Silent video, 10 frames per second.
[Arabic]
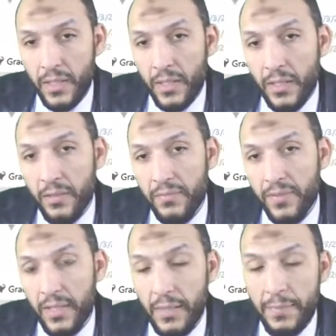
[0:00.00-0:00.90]

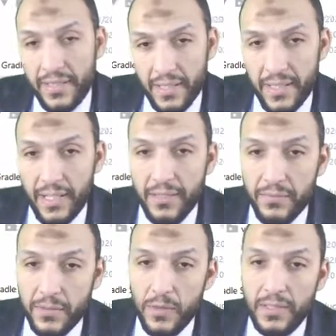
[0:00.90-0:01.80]
فاما ترجع
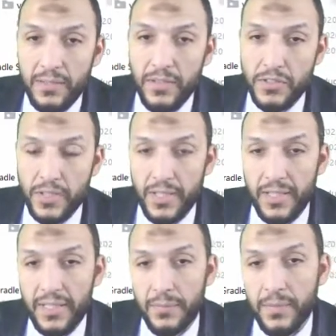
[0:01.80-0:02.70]
للفيديوهات اللي فيها شرح للكلام
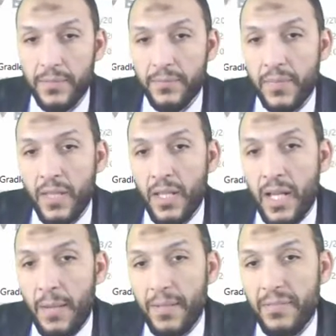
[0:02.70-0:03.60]
ده
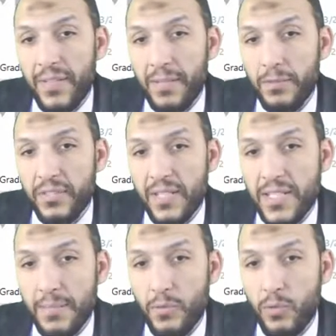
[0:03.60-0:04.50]
عملت فاريبل تاني
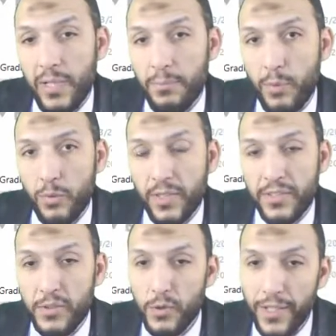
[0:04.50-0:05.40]
سميته اد برودكت يو
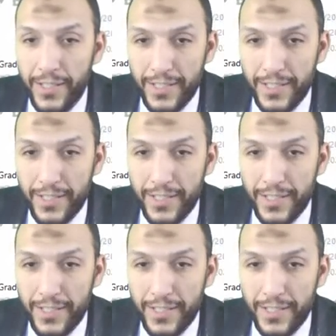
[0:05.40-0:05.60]
ار ال